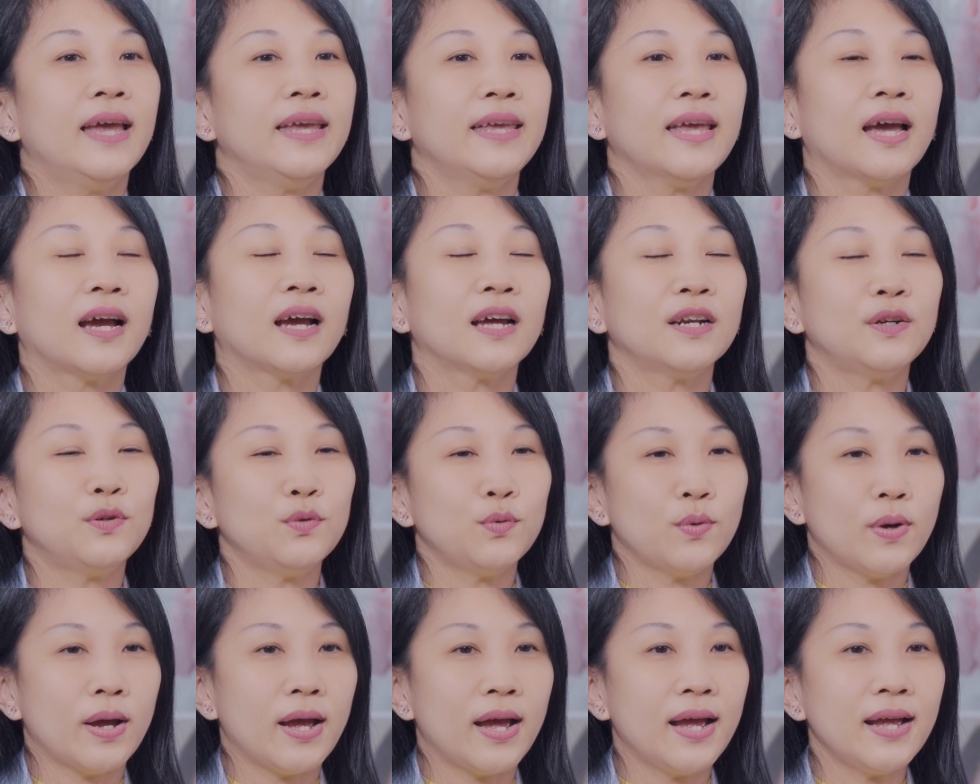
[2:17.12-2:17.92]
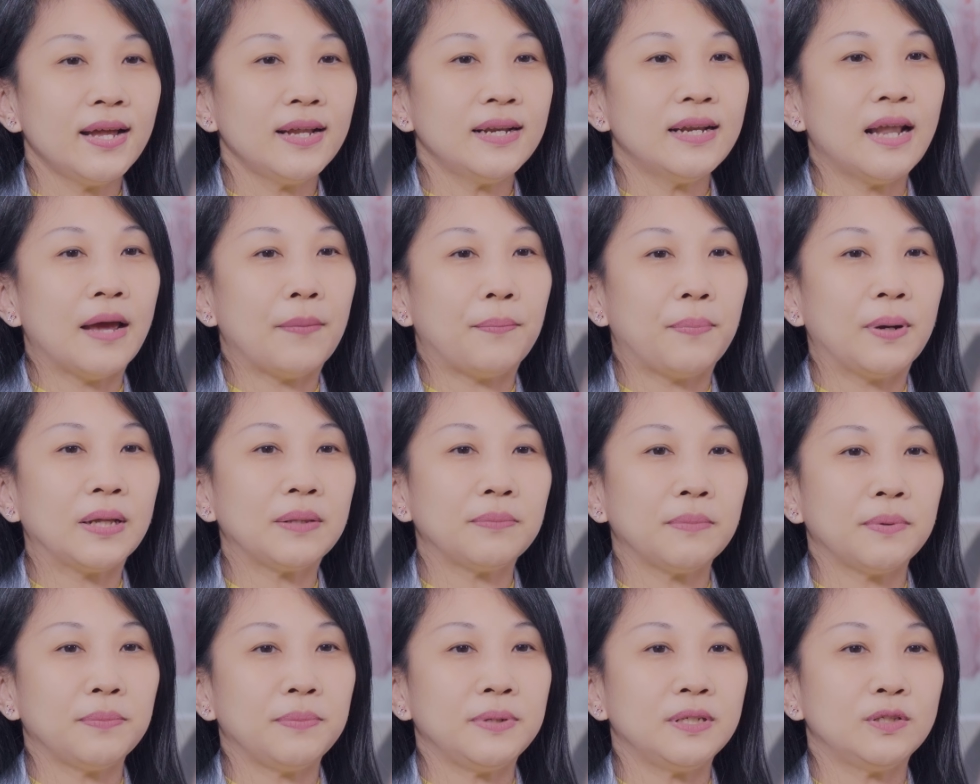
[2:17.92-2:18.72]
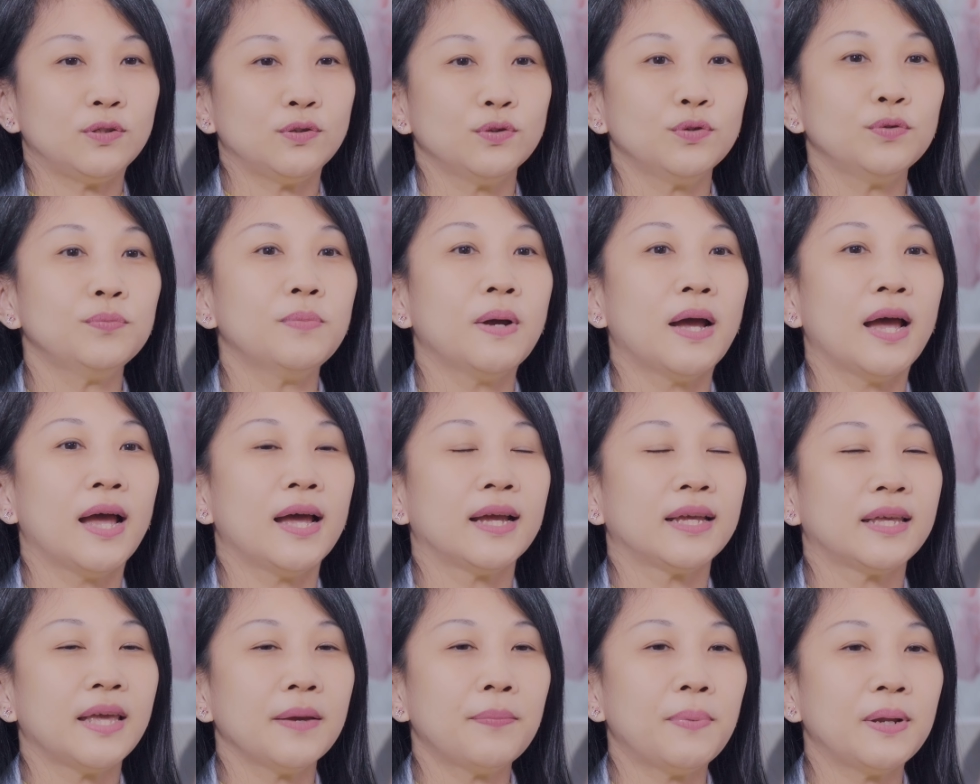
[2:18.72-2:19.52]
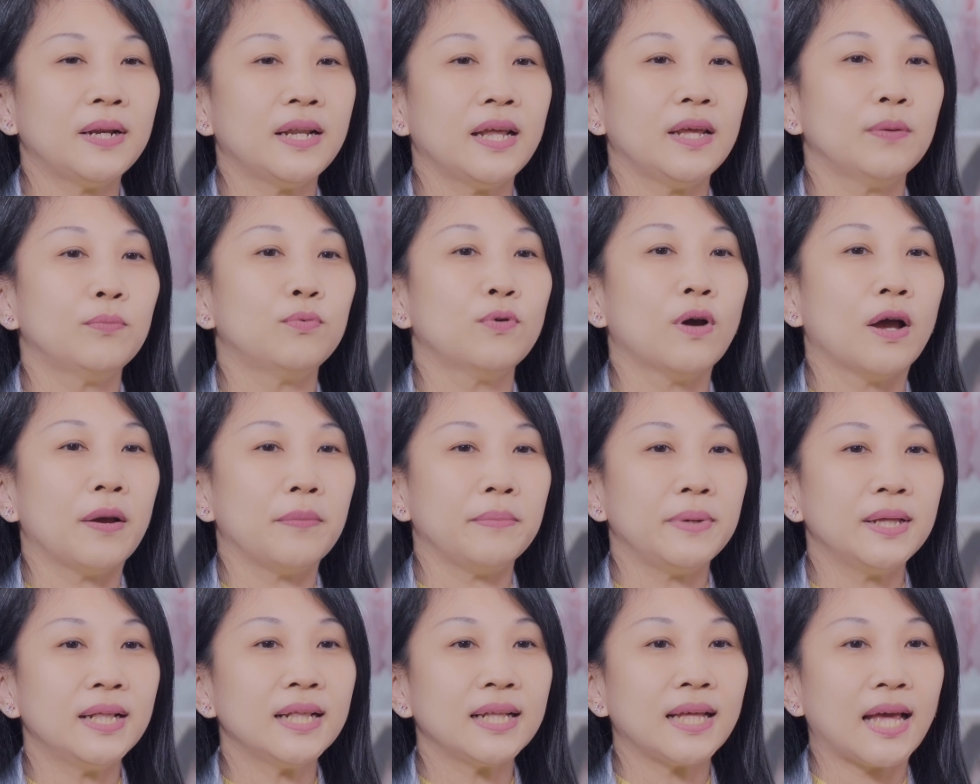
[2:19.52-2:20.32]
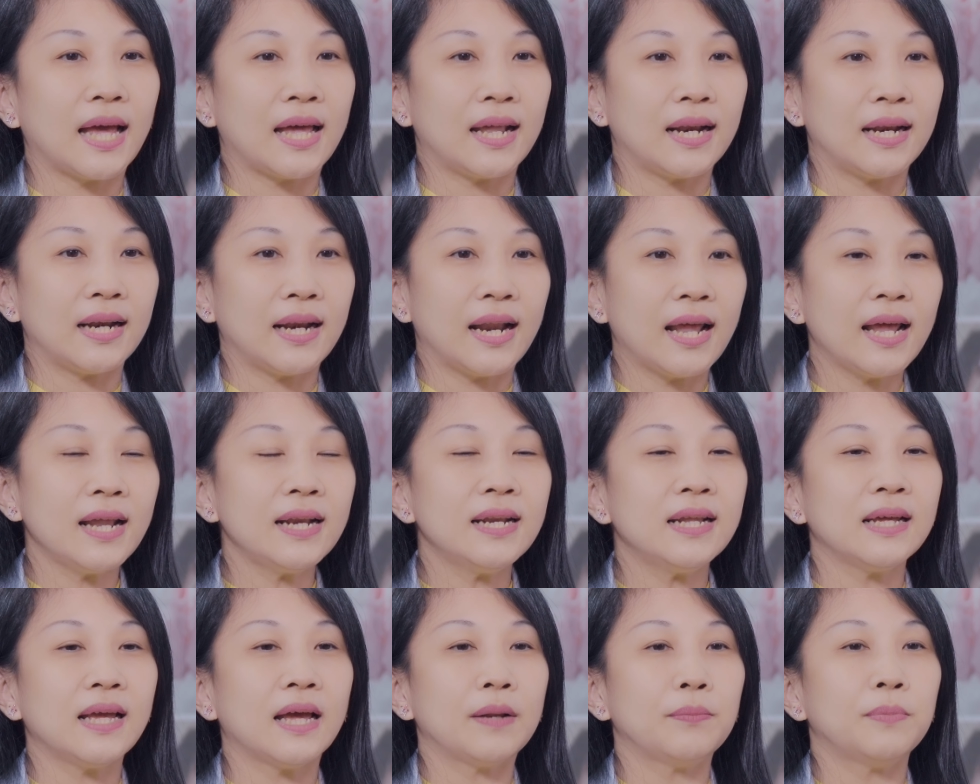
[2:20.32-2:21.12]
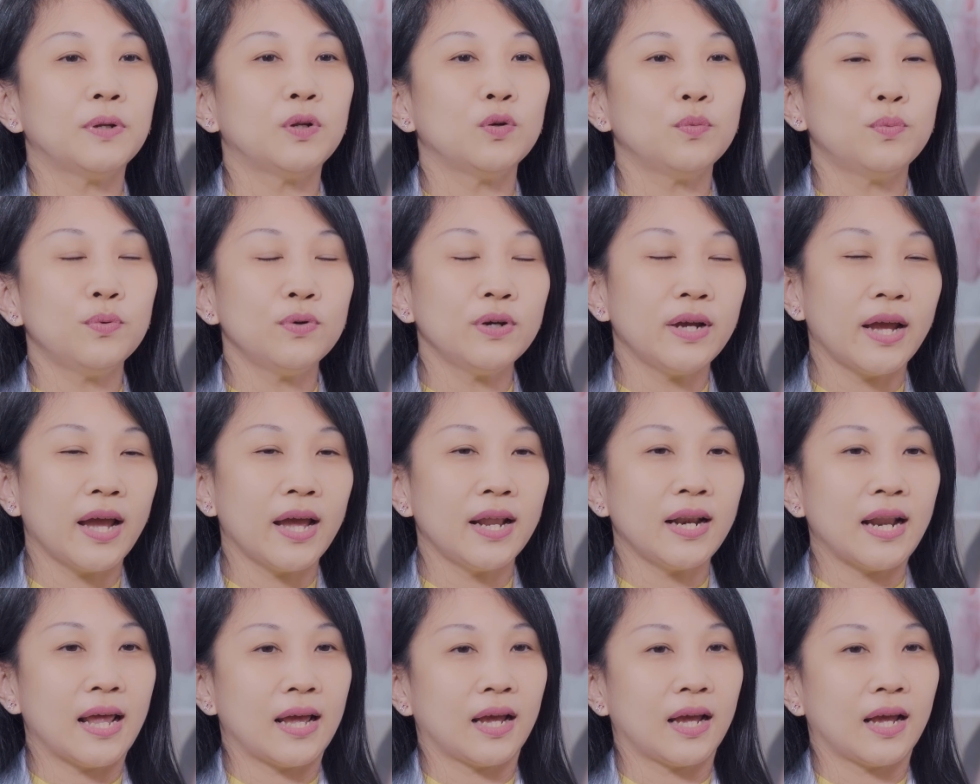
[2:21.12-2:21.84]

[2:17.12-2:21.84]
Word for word: Yang kedua, dapat memicu bahagia pada ibu hamil karena dengan berhubungan